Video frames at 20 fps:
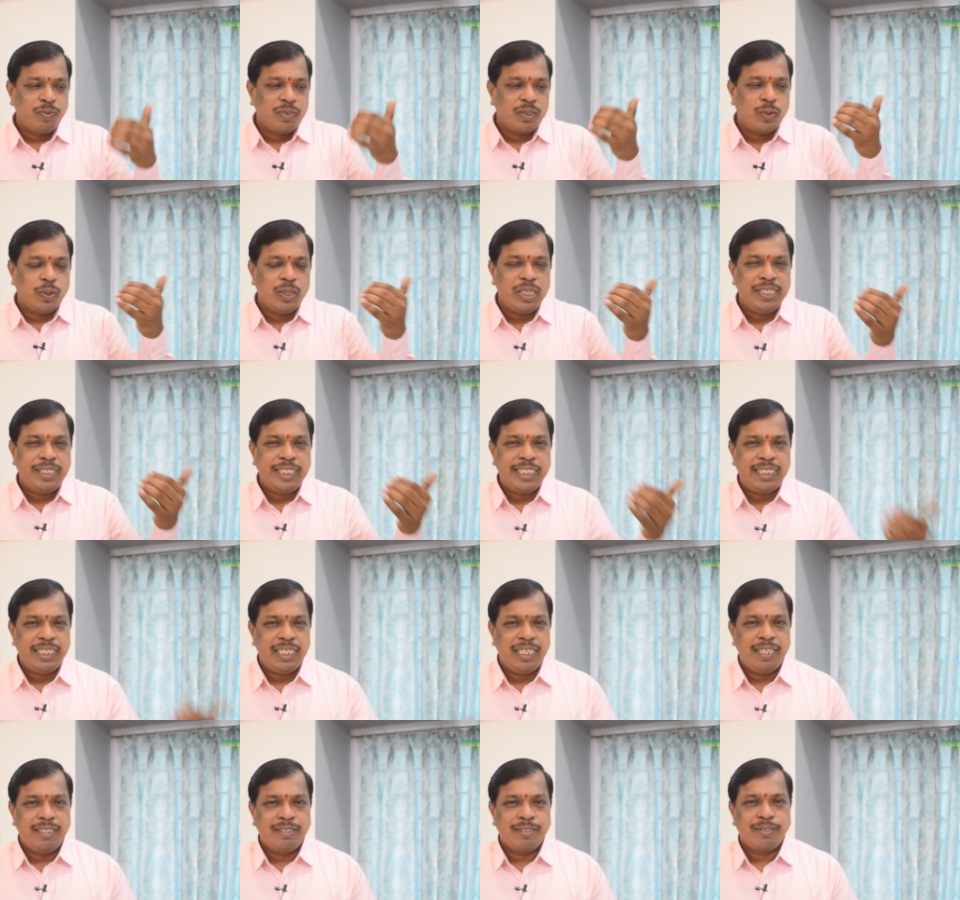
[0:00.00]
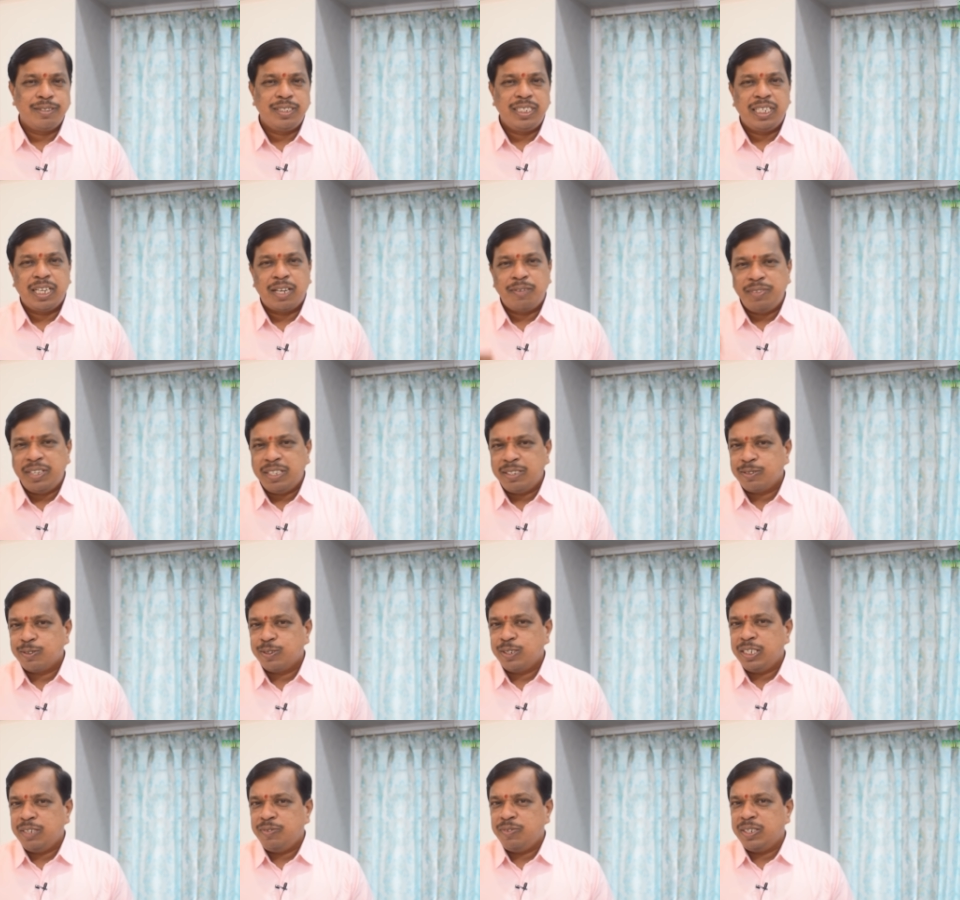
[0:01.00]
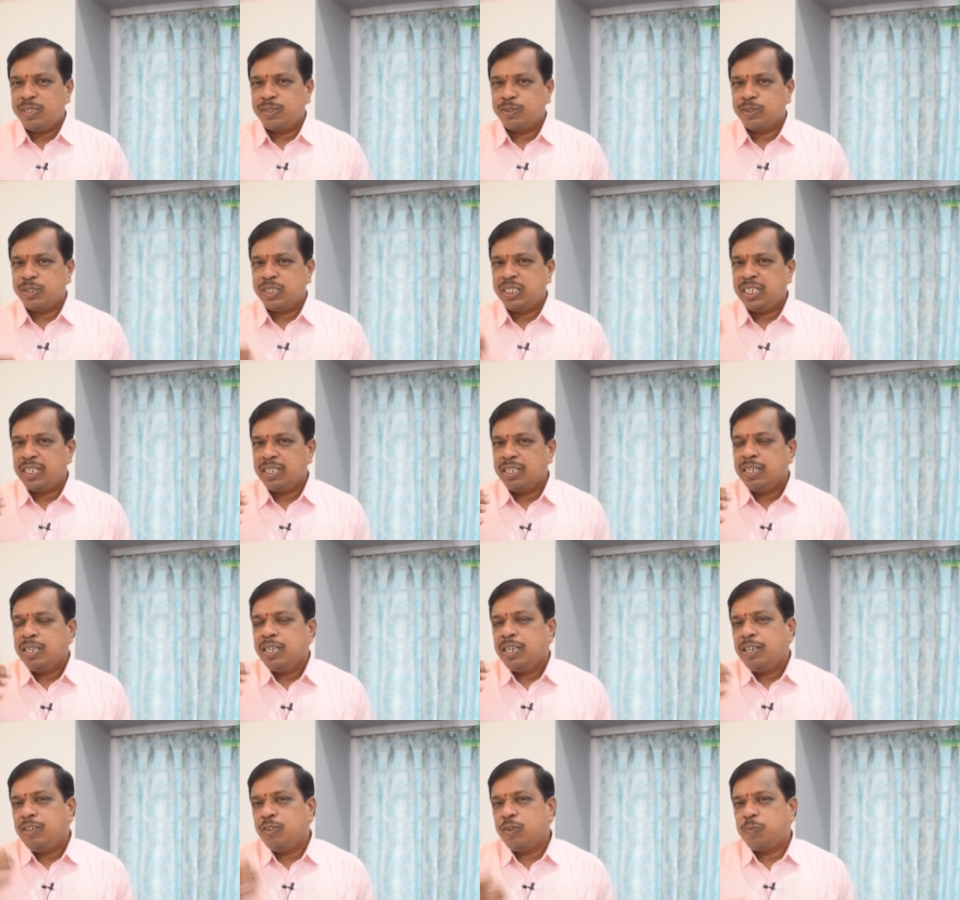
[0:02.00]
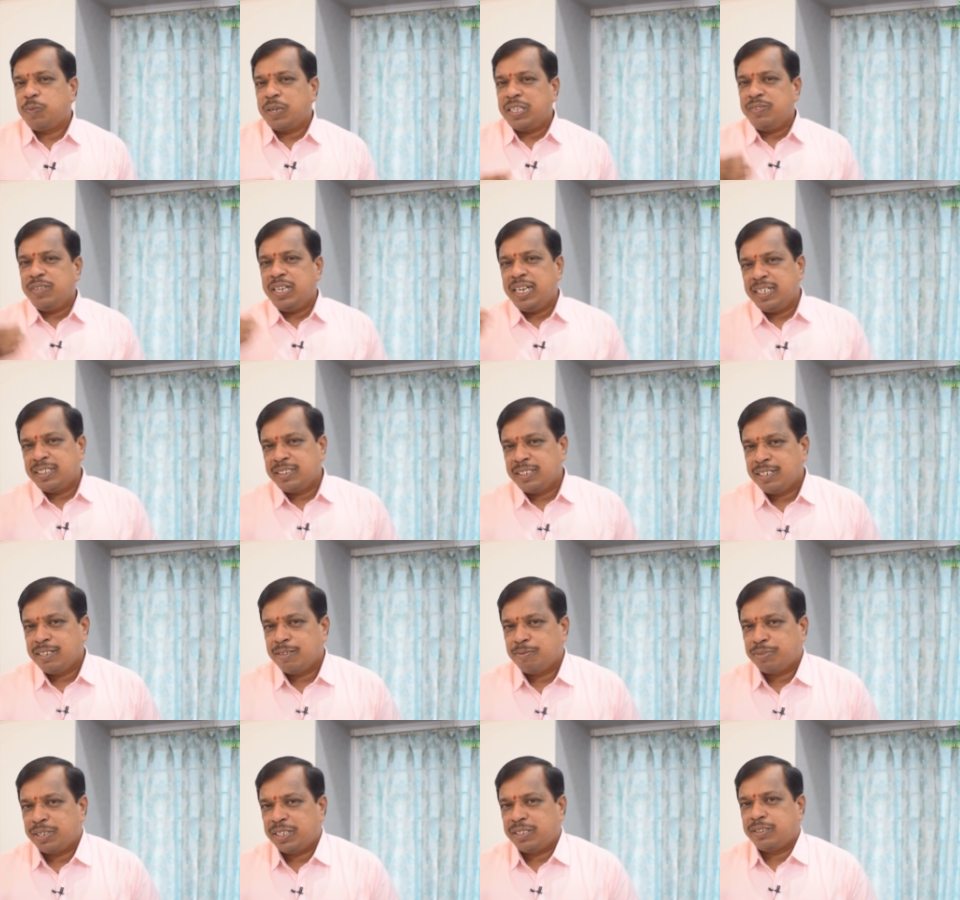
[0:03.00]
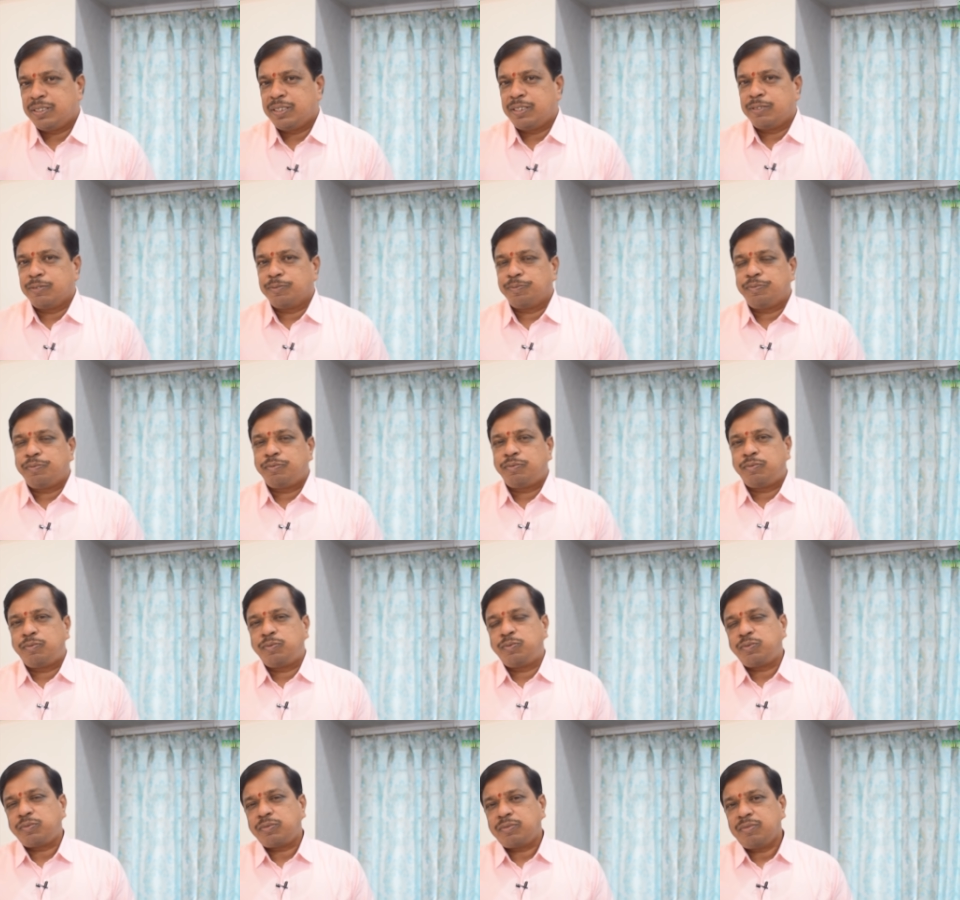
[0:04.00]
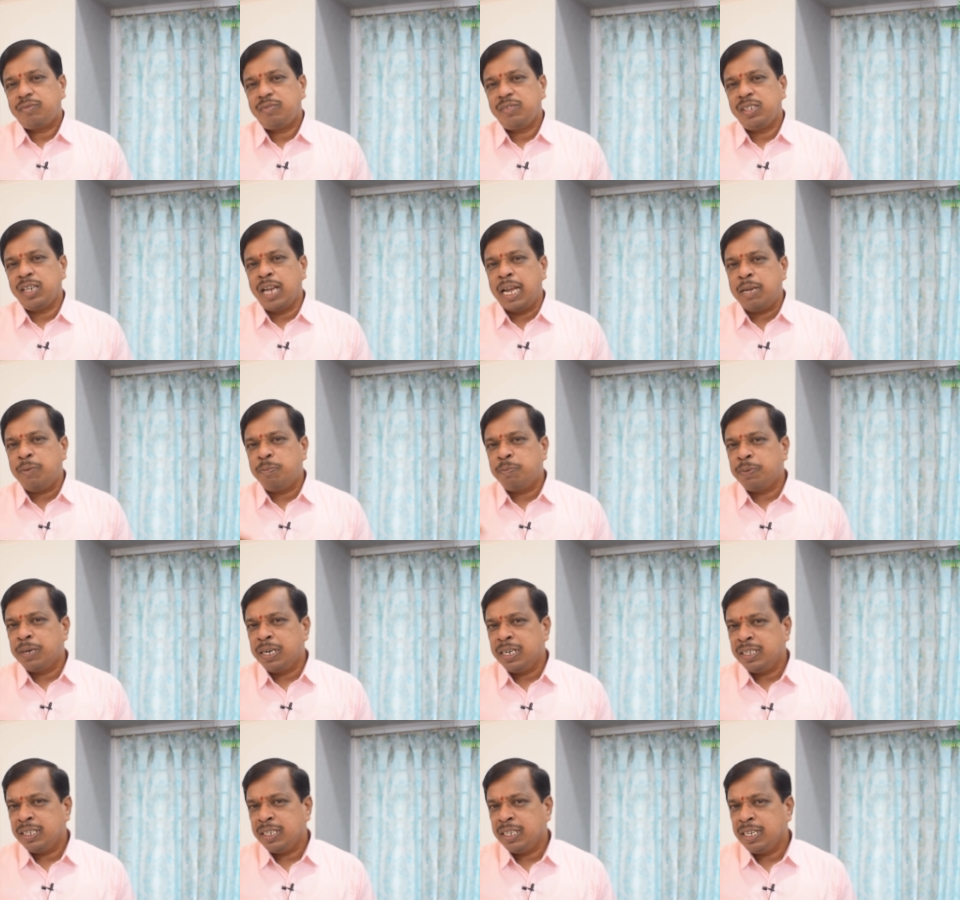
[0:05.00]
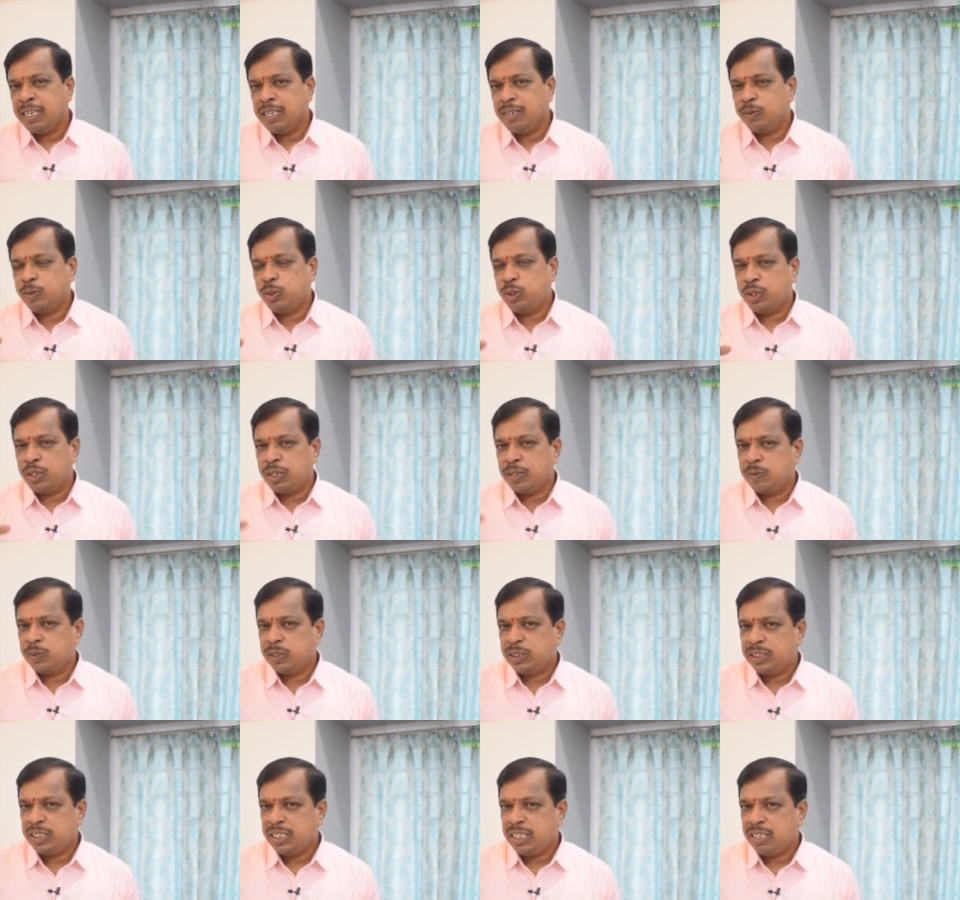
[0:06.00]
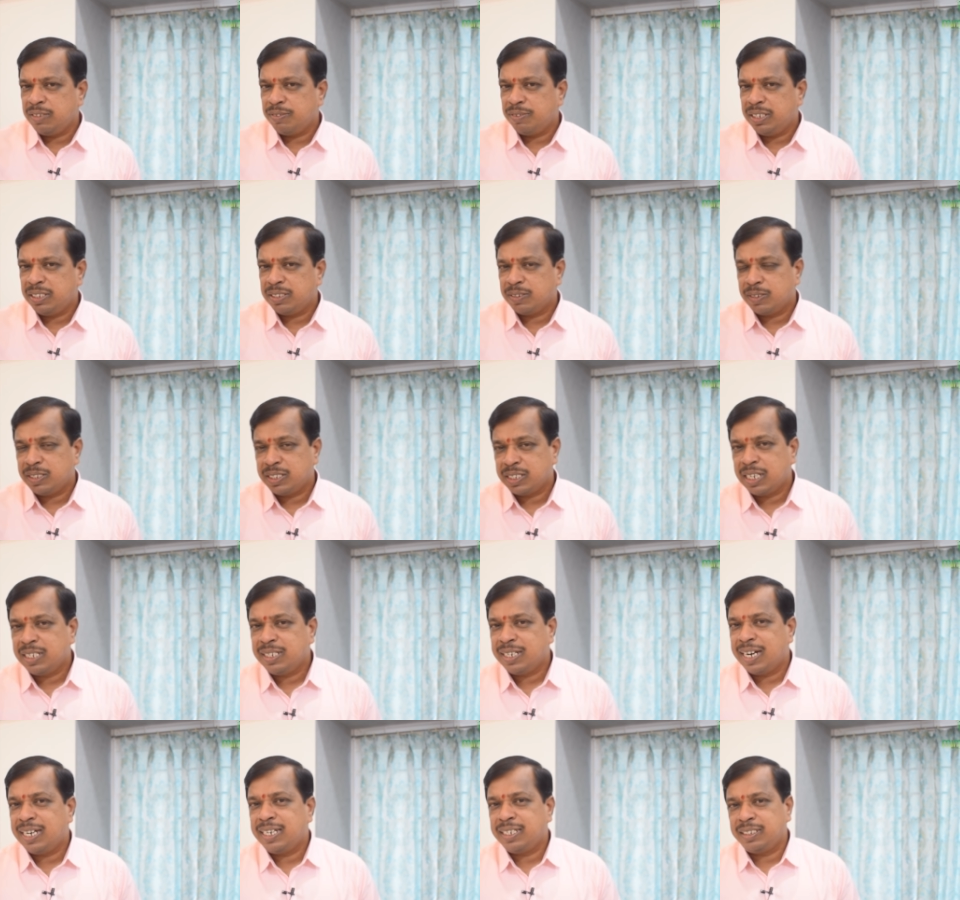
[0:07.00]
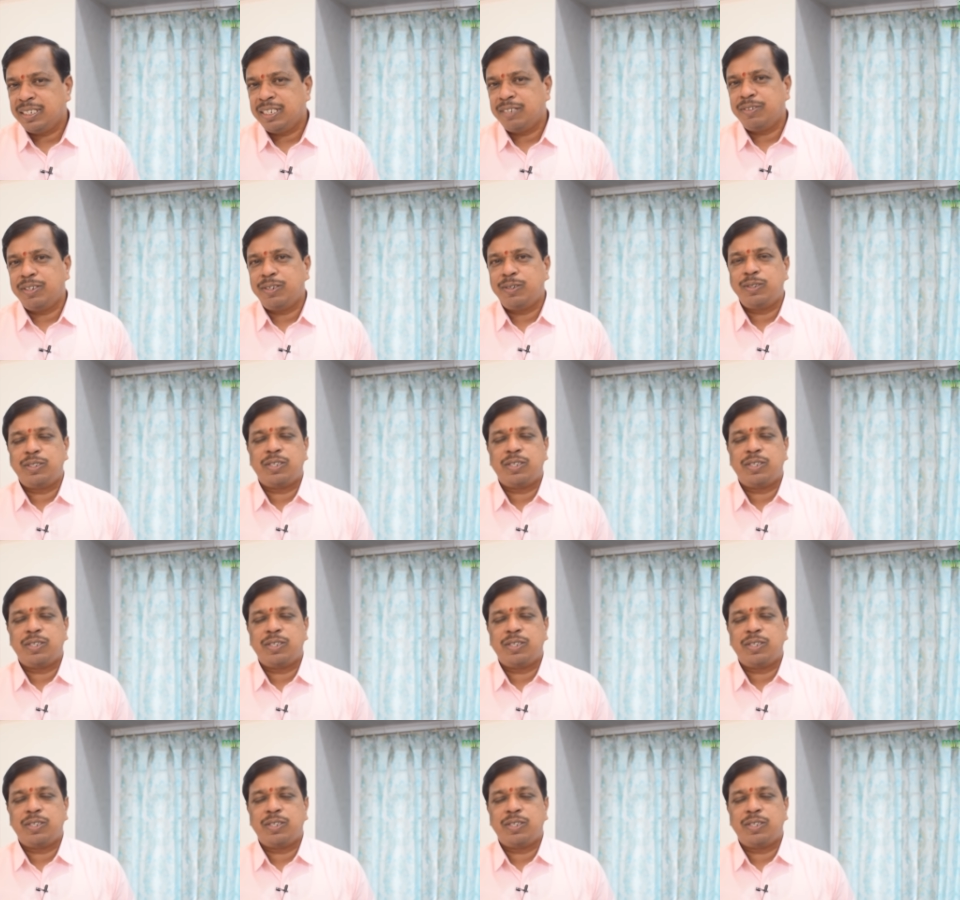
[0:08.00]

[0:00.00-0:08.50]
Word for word: కొన్ని చిట్టీలు వేసుకొని అవి వేసుకొని ఇవి వేసుకొని ఇంకో పదివేలు ఎక్స్ట్రా సంపాదిస్తాడు ఇప్పటికీ ఉద్యోగం వచ్చి ఇరవై సంవత్సరాలు దాటింది ఇరవై రెండు